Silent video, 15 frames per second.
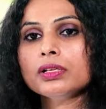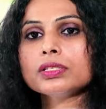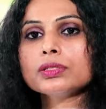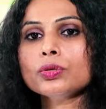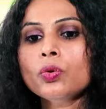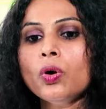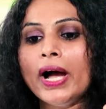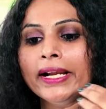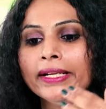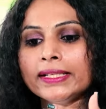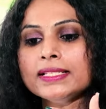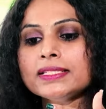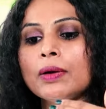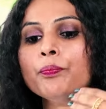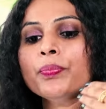సో
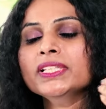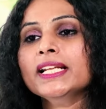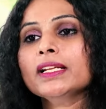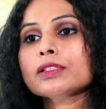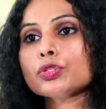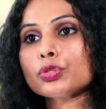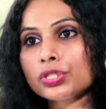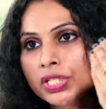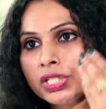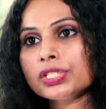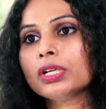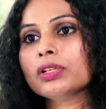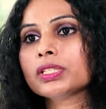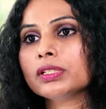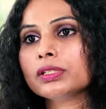ఆయనకి సంపద ఎలా
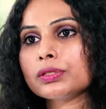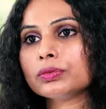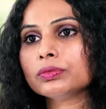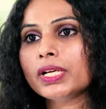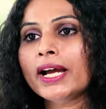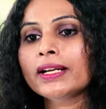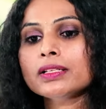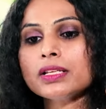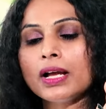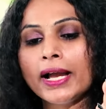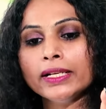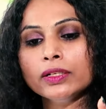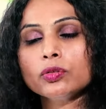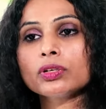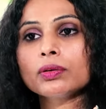సృష్టించాలో తెలుసు ఆయన
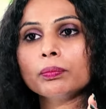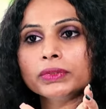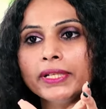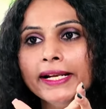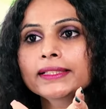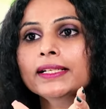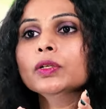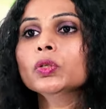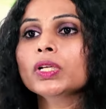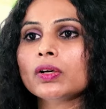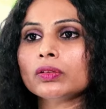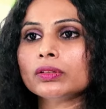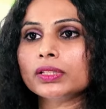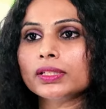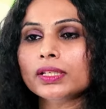ఆయనకు ఒక టైటిల్ కూడా
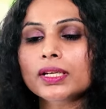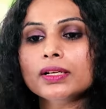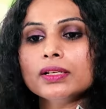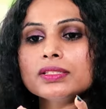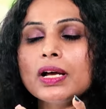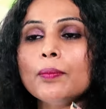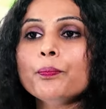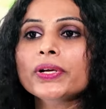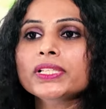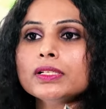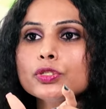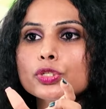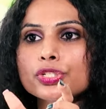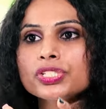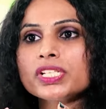ఉంది సంపద
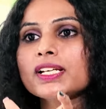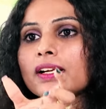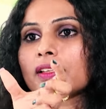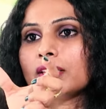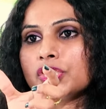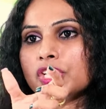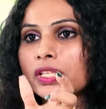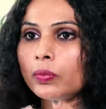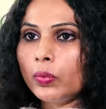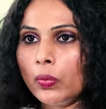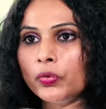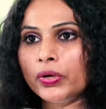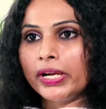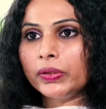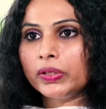సృష్టికర్త
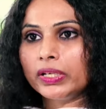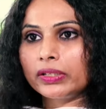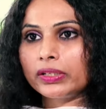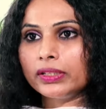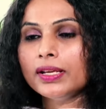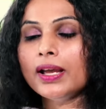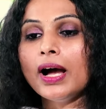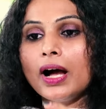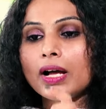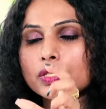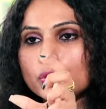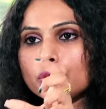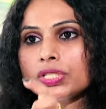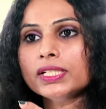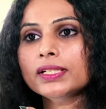చంద్రబాబు నాయుడు గారు అని ఆ
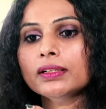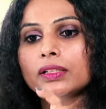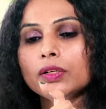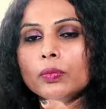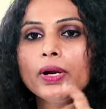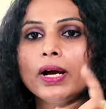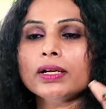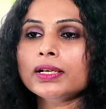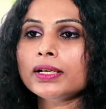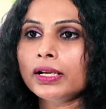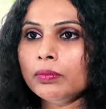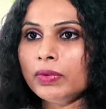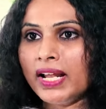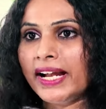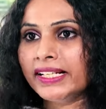సృష్టికర్తలో
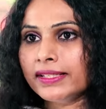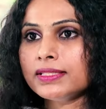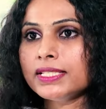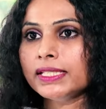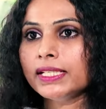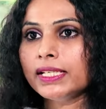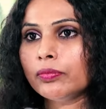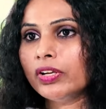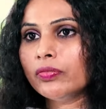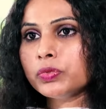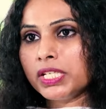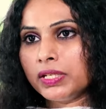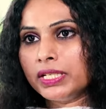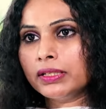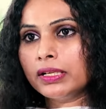భాగంగానే మన హైటెక్ సిటీ డెవలప్
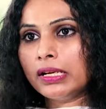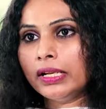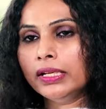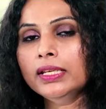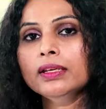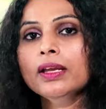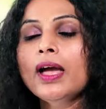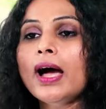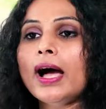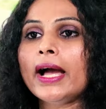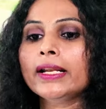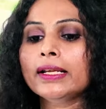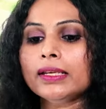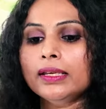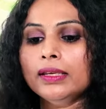చేయడం కానీ
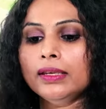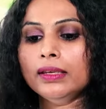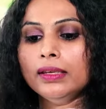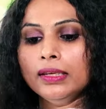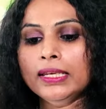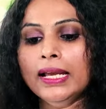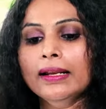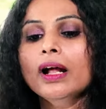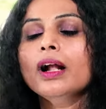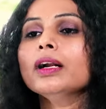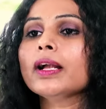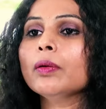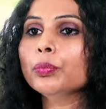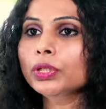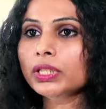ఆయనకి ఎలా
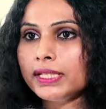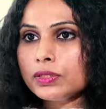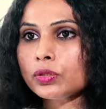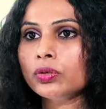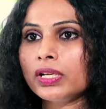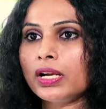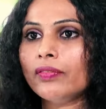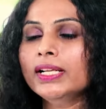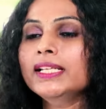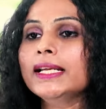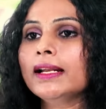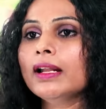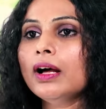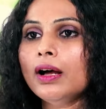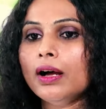డబ్బులు తీసుకొని రావాలి
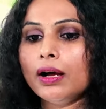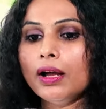ఎలా